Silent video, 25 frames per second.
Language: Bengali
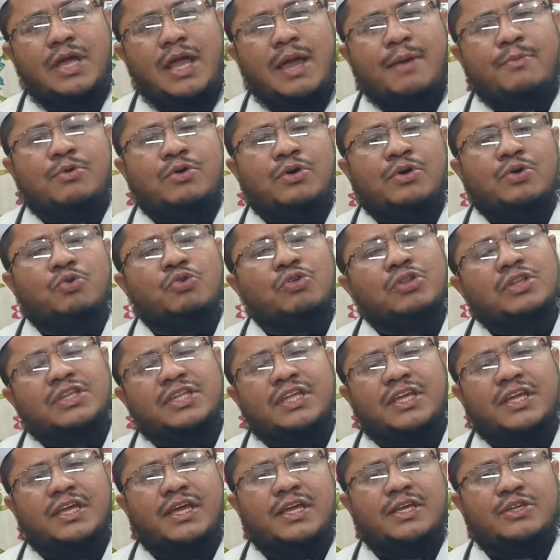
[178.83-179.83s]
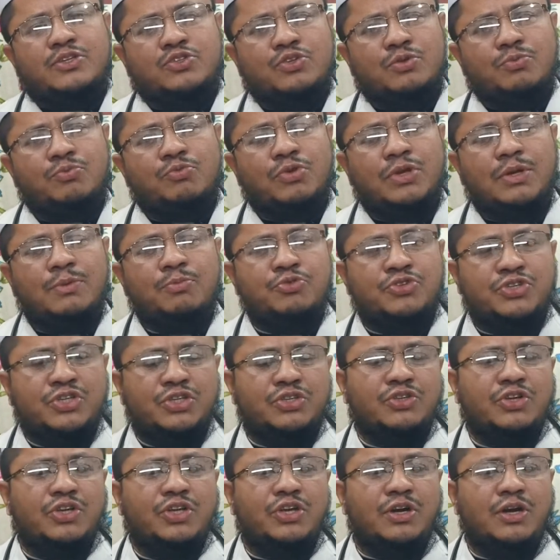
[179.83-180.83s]
এবং গোল থেকে ইসবগুলি বসি
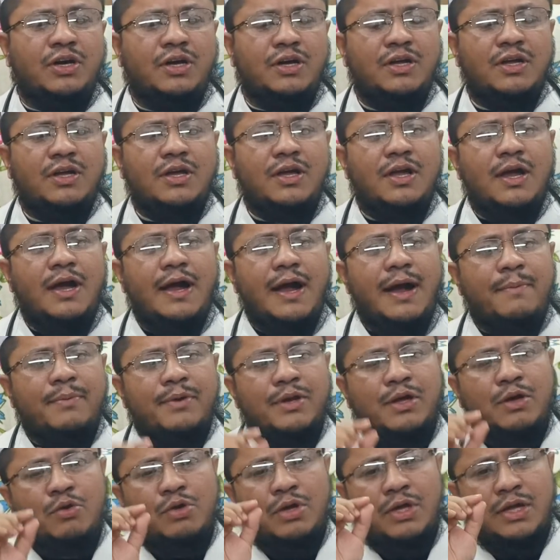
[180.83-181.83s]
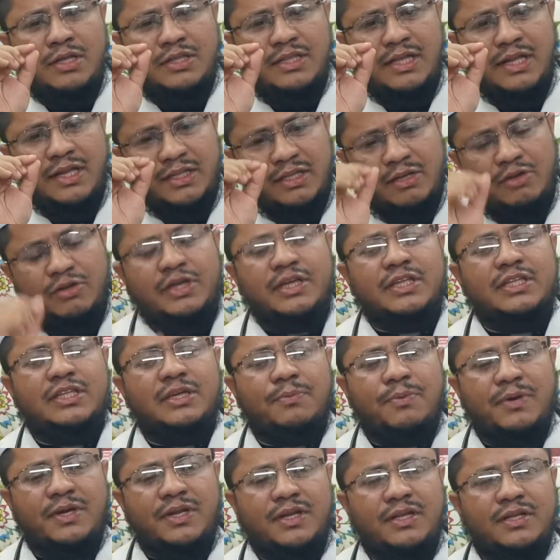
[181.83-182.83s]
তৈরি হয় আপনার দানা বানা খেতে
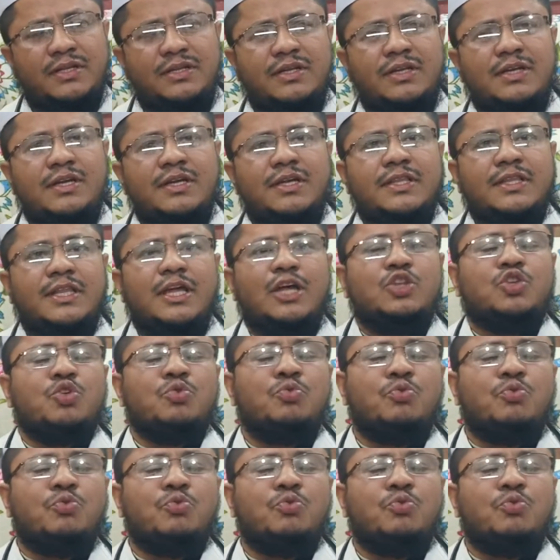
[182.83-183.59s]
পারেন তা তো